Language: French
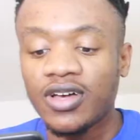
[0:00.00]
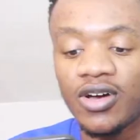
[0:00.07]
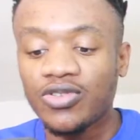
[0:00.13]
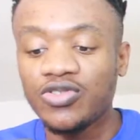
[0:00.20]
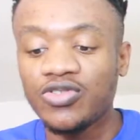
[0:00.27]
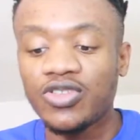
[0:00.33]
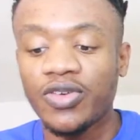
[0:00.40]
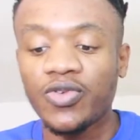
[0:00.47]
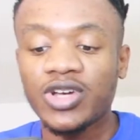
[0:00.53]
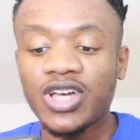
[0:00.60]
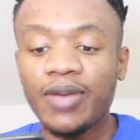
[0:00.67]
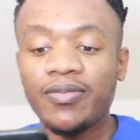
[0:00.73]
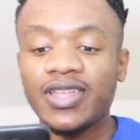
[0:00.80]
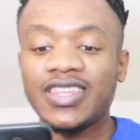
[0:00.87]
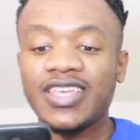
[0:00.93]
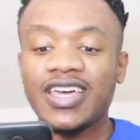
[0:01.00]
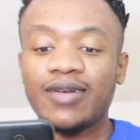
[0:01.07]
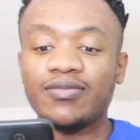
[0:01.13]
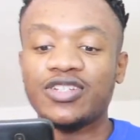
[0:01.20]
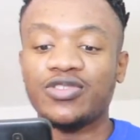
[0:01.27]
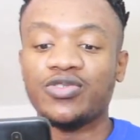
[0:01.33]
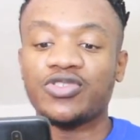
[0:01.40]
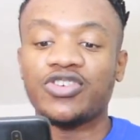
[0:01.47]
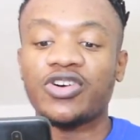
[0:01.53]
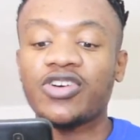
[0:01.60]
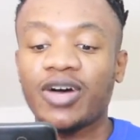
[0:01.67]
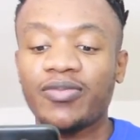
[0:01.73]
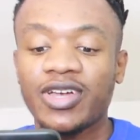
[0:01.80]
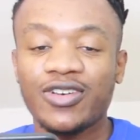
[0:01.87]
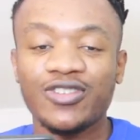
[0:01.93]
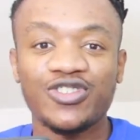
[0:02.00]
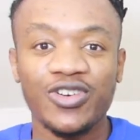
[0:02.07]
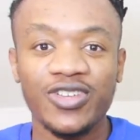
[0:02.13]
Ensuite, nous avons Cam DMG, donc c'est encore un mec que je